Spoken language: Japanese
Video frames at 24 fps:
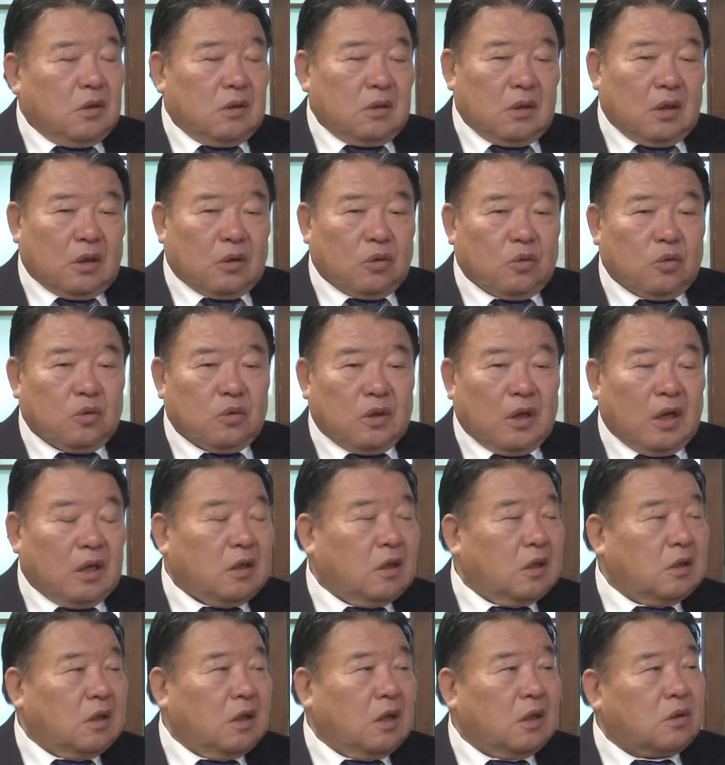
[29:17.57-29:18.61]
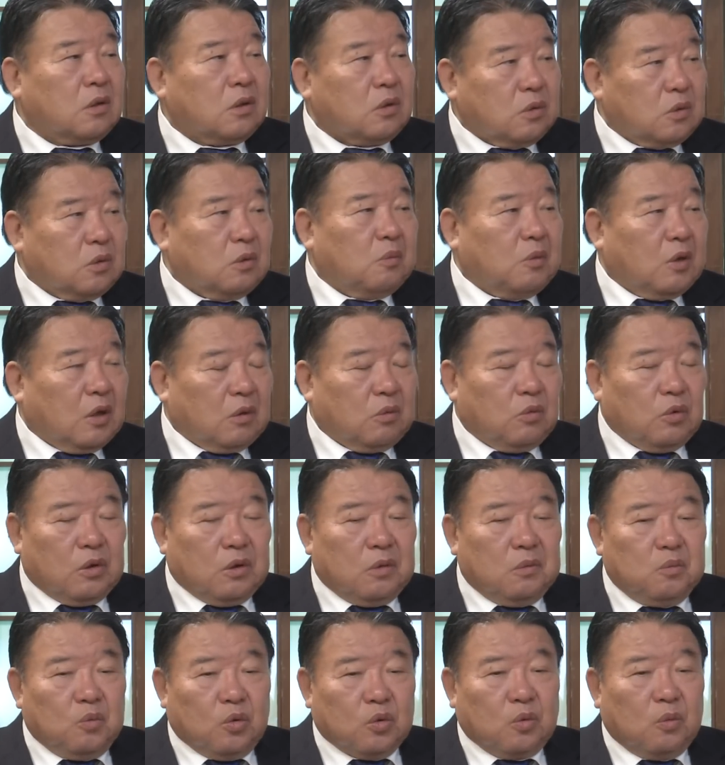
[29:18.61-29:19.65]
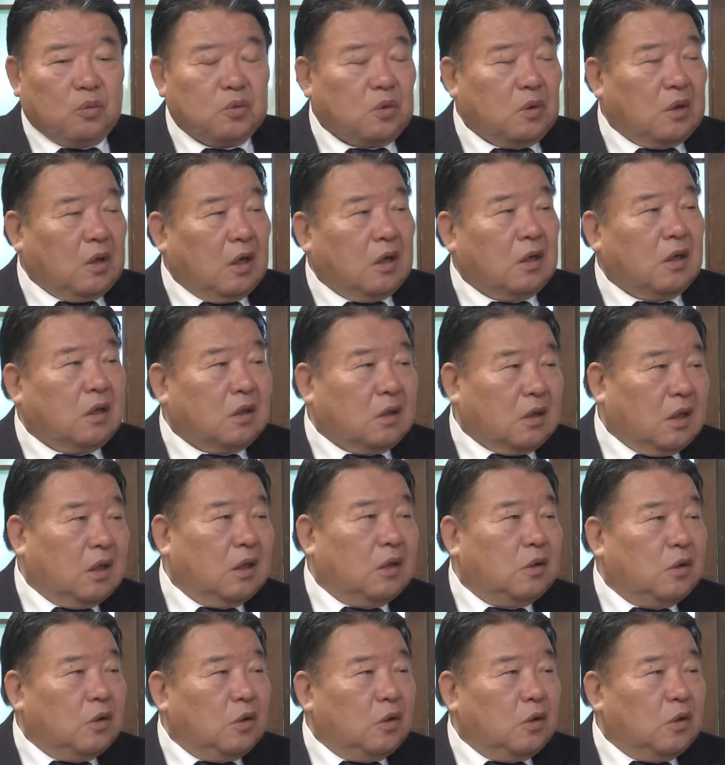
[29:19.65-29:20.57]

あのナーナーでやっていくと、まあこれもともとナーナーな